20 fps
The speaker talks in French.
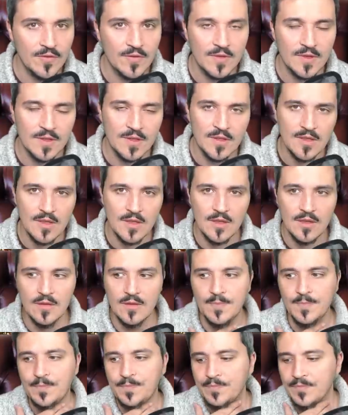ce qui est
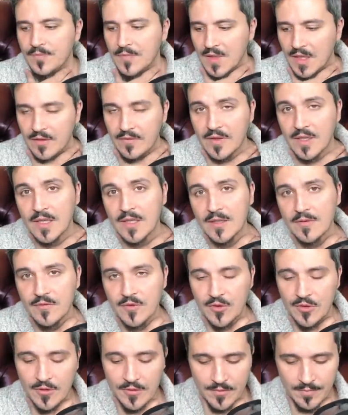un vrai
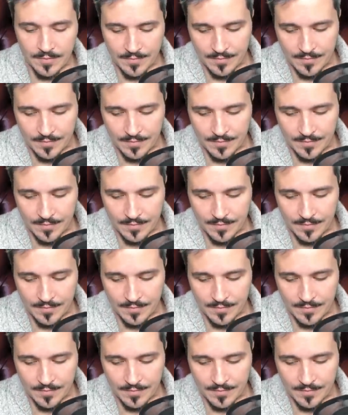crève-cœur.